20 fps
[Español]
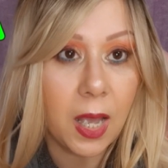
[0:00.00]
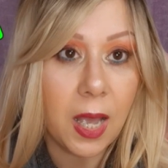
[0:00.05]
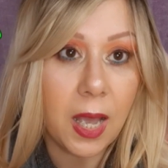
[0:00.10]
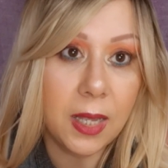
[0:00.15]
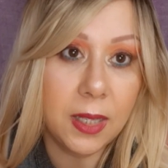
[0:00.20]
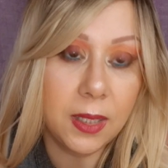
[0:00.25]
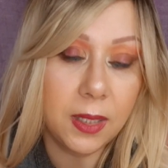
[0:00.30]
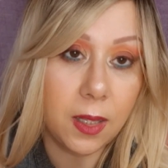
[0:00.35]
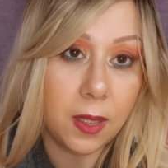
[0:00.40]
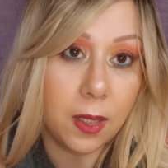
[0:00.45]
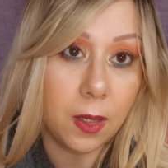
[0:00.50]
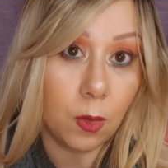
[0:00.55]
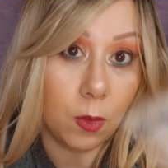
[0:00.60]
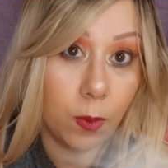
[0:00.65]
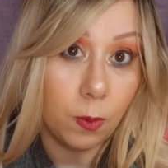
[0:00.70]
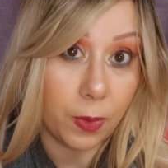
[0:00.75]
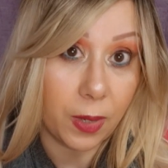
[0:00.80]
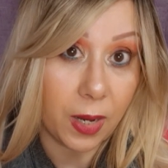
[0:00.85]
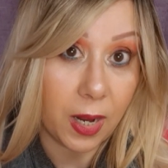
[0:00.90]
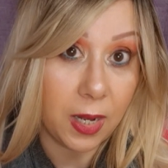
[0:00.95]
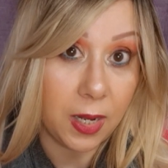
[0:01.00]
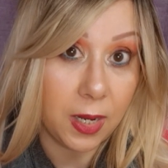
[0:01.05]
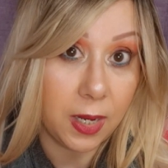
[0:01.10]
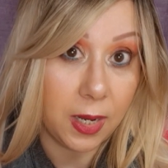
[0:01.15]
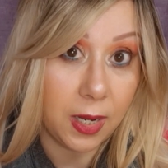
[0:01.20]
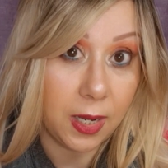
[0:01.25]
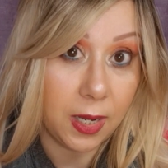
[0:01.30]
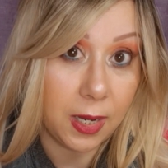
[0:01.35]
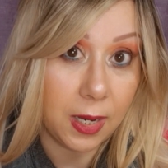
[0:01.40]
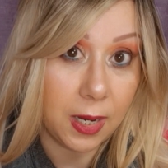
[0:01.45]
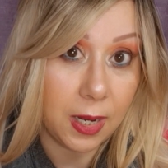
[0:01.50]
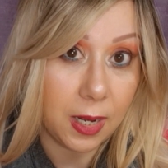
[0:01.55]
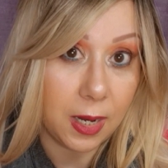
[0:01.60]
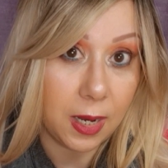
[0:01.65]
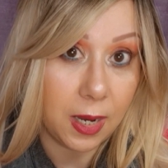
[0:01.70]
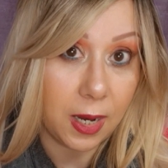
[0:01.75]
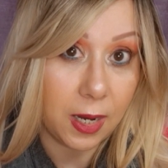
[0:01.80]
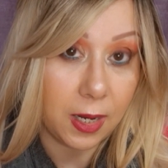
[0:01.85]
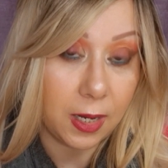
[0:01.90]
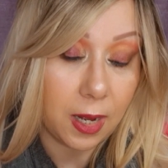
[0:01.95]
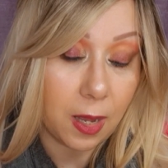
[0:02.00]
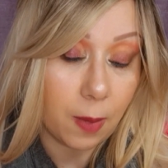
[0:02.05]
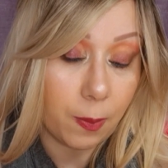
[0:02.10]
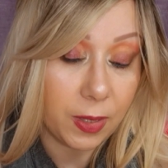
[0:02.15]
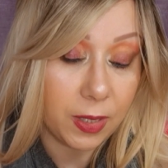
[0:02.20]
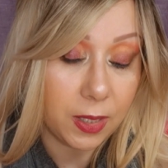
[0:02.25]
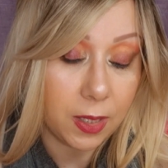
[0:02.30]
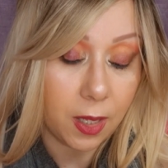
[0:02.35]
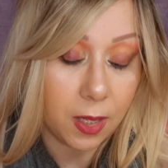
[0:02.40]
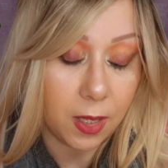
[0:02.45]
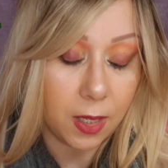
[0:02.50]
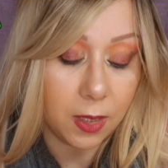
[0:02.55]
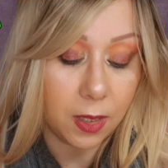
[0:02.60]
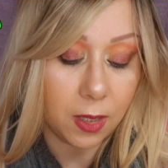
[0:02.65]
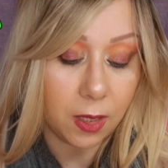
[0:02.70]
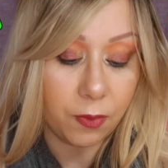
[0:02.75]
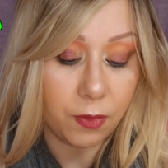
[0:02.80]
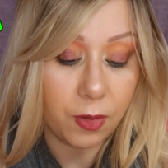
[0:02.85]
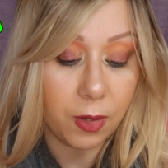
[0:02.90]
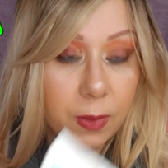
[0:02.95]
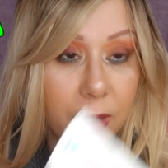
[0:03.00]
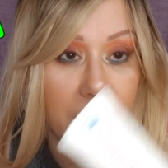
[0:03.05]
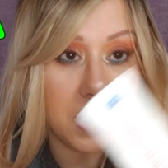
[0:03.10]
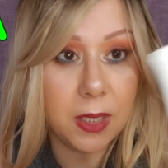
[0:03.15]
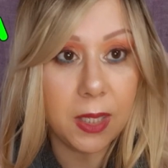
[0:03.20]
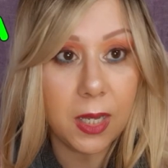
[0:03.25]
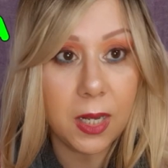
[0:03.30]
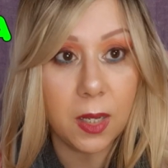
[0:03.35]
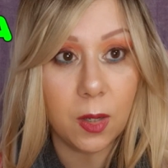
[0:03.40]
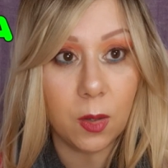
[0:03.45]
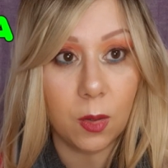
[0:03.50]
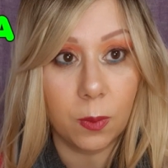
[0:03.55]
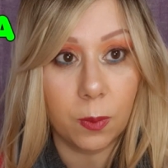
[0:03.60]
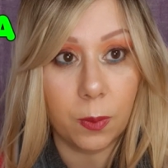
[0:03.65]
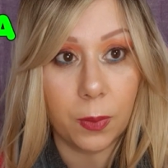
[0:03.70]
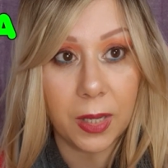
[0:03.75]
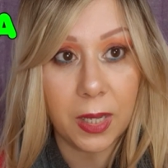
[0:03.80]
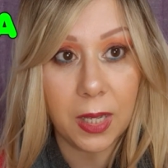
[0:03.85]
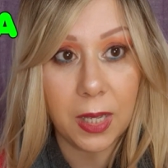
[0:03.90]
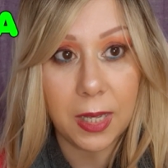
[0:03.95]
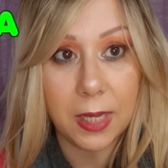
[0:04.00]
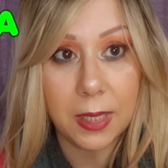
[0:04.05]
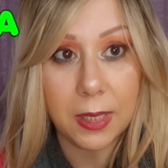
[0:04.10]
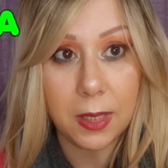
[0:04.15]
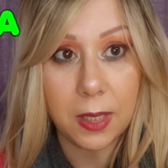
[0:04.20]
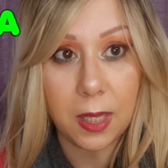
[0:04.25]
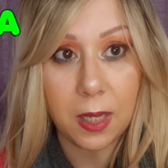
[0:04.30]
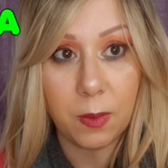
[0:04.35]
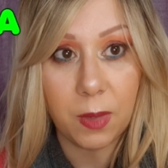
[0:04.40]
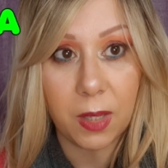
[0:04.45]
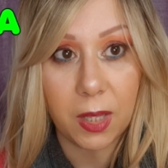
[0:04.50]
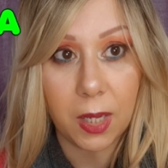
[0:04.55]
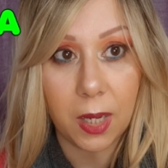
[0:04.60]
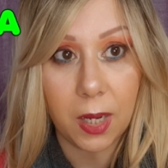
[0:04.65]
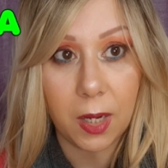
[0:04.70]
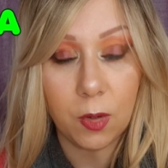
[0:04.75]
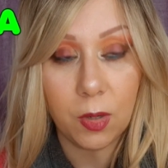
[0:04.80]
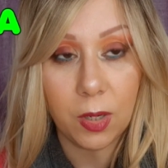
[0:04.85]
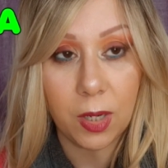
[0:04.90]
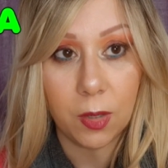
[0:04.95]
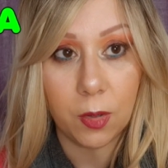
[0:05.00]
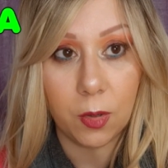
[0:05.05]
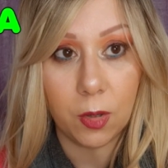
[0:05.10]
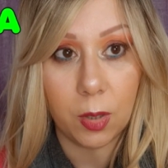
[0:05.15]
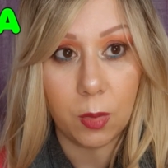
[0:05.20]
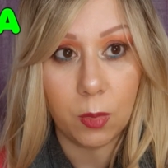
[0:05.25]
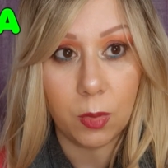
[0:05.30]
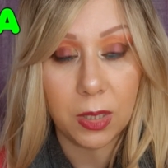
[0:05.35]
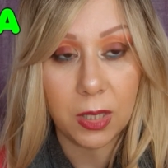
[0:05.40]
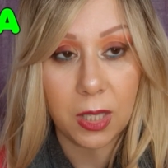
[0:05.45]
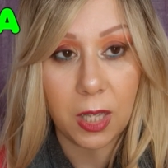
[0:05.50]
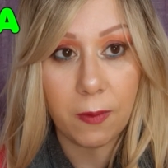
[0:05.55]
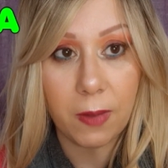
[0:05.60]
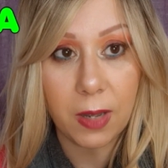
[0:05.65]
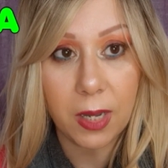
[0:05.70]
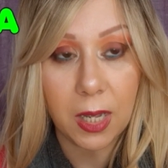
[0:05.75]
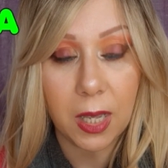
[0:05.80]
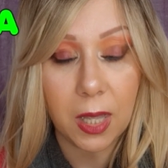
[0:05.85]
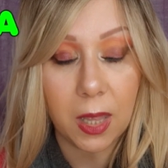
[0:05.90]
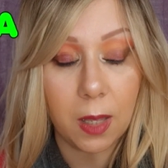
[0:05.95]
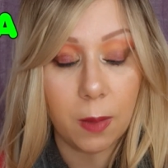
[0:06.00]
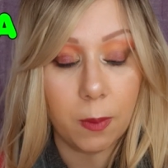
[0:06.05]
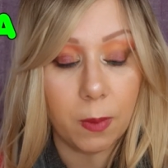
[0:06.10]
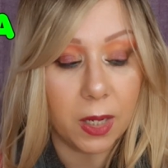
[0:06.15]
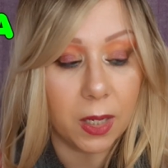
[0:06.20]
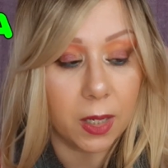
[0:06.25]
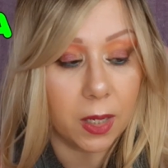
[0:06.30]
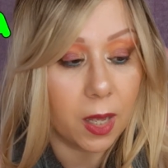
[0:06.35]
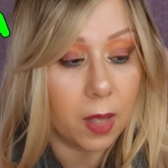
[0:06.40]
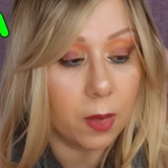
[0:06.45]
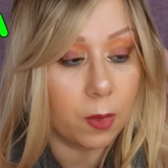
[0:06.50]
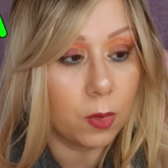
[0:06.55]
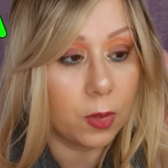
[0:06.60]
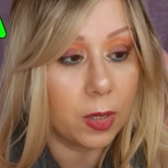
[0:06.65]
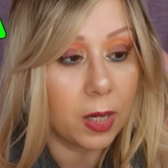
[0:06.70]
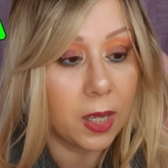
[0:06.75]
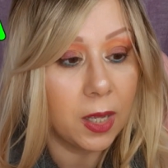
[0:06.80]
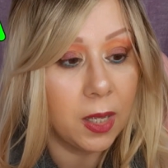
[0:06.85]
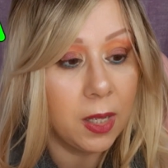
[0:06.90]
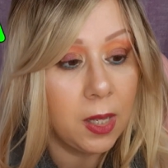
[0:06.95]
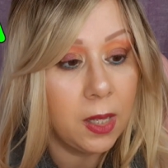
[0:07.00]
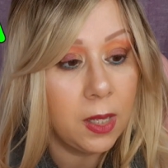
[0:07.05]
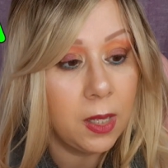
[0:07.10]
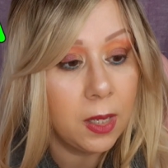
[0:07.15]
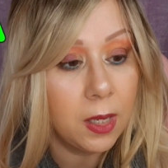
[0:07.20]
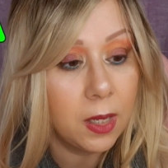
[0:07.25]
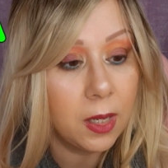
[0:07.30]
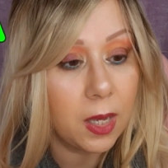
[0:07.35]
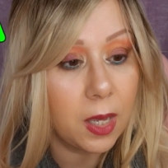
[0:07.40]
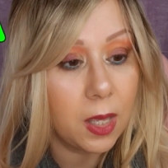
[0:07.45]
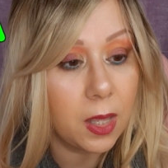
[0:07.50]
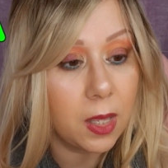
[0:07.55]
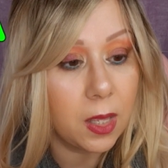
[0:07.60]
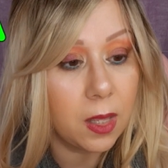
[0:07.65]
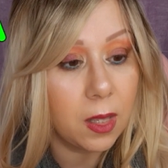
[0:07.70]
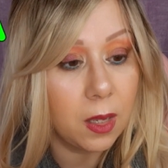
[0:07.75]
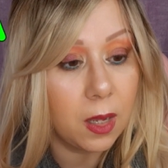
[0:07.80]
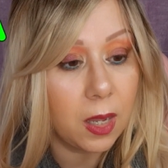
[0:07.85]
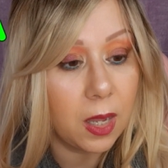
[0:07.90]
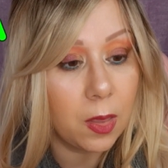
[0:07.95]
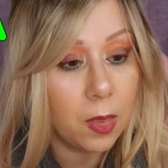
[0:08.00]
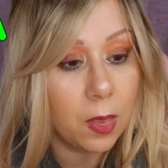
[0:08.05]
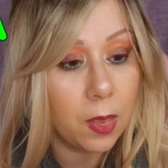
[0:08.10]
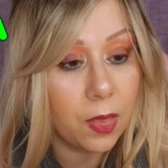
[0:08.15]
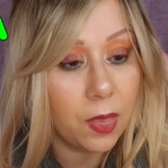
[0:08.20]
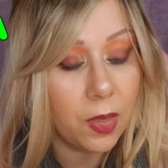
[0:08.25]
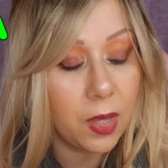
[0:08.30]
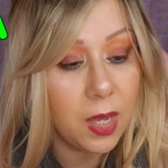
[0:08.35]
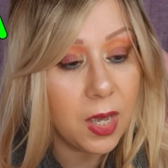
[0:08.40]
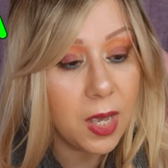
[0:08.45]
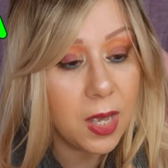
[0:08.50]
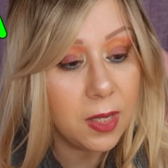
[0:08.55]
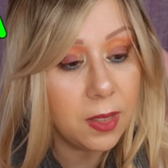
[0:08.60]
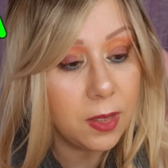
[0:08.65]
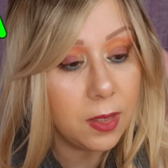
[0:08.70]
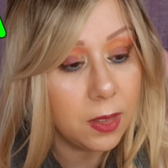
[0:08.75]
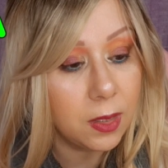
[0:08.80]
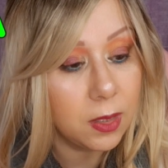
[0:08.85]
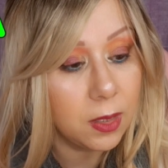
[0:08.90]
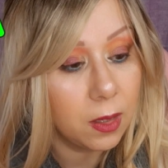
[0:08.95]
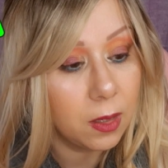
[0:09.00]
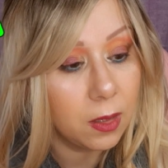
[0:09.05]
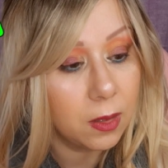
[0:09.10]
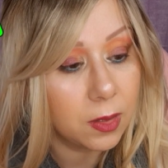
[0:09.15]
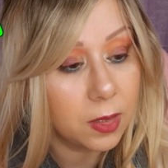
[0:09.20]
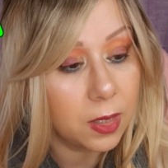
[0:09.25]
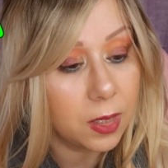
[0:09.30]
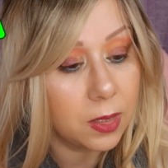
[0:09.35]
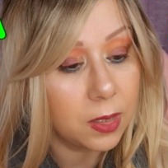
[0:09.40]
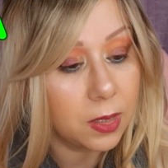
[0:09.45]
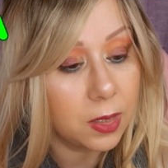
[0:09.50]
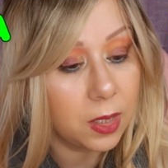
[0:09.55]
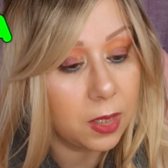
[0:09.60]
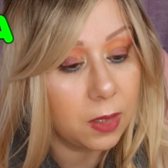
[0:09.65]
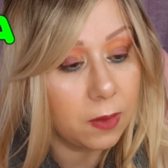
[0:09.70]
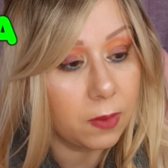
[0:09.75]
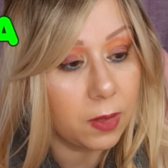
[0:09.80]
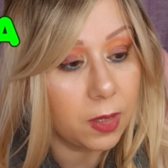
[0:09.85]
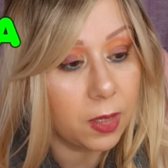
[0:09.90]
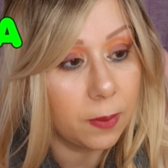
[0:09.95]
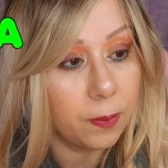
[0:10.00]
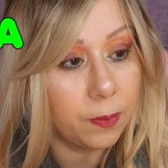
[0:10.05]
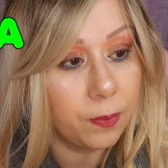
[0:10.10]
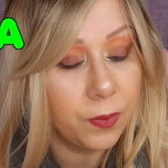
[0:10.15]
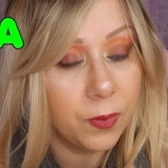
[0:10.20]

Antes de comprarle la pasta de dientes de farmacia, le compré esta y me dijeron que no le gustaba, que es de Mercadona, que es de encías sensible.